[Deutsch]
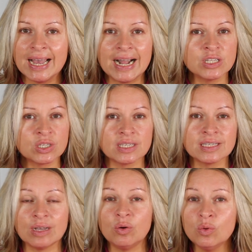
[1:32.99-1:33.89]
Also es
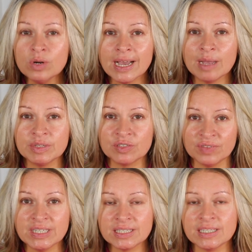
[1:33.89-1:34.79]
ist unheimlich
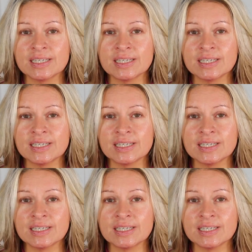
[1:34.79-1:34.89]
wichtig,